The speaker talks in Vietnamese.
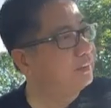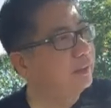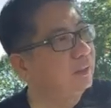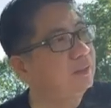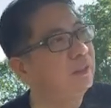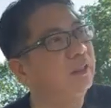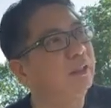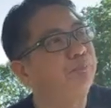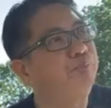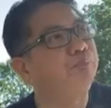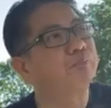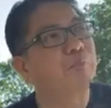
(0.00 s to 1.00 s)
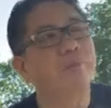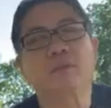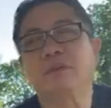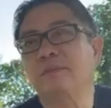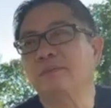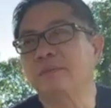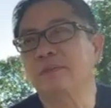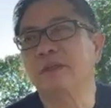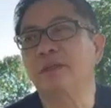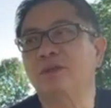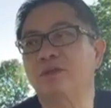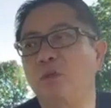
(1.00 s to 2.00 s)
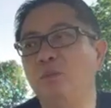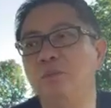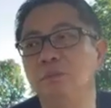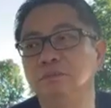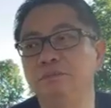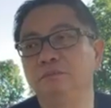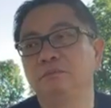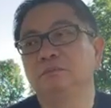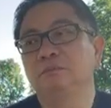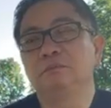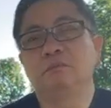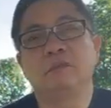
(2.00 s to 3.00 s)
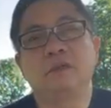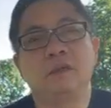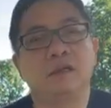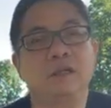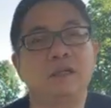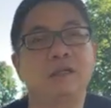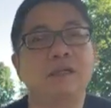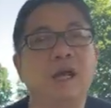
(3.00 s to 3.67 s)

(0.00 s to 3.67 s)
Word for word: những tiên chúng họ lên